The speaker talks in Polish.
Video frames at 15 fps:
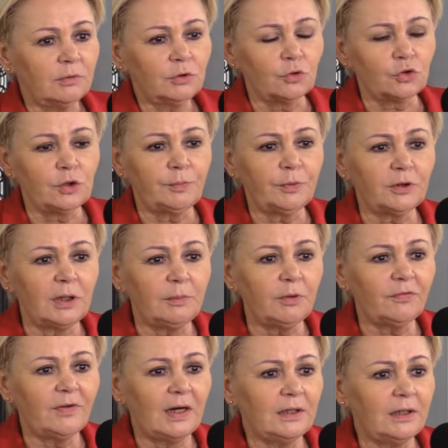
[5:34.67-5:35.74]
którzy
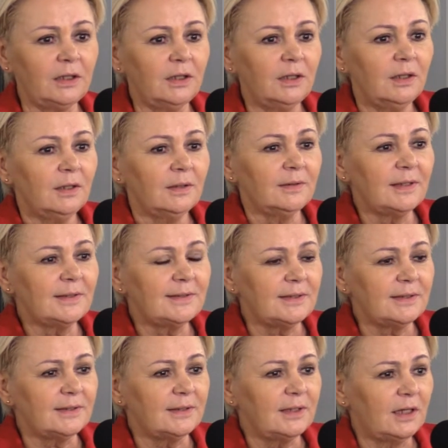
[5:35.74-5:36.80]
podejmowali
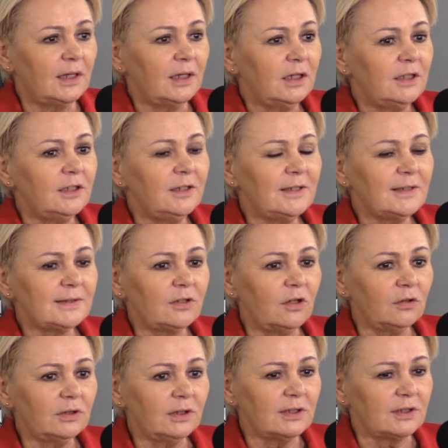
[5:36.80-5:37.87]
decyzje
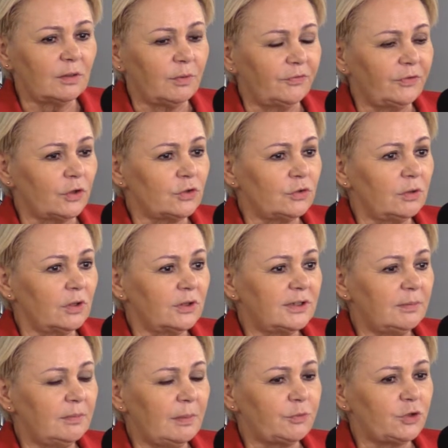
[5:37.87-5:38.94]
niezgodne z
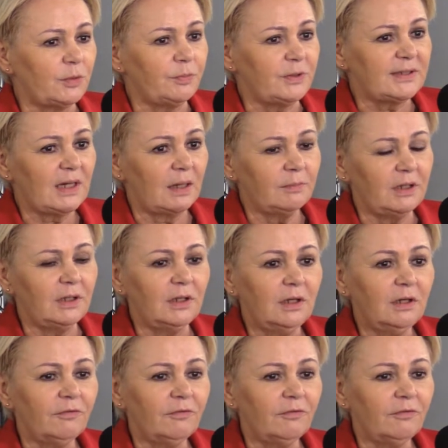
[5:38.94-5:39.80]
obowiązującymi przepisami